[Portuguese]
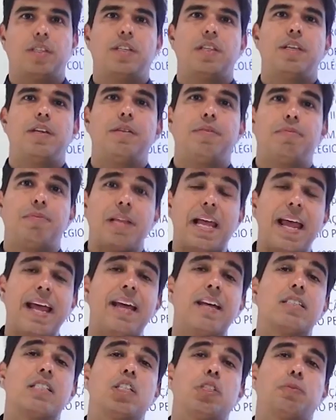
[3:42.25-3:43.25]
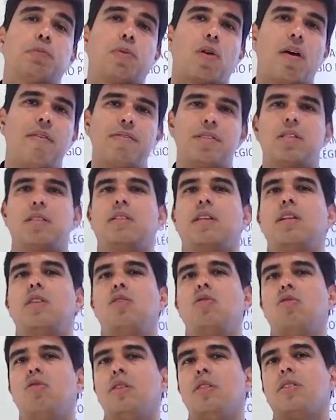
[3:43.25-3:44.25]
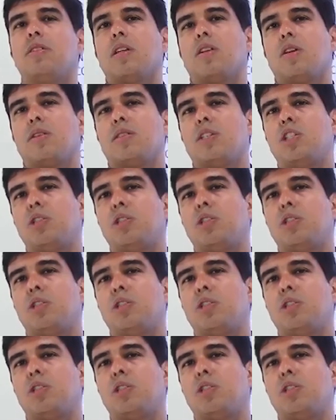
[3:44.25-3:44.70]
que têm essas provas anteriores à nossa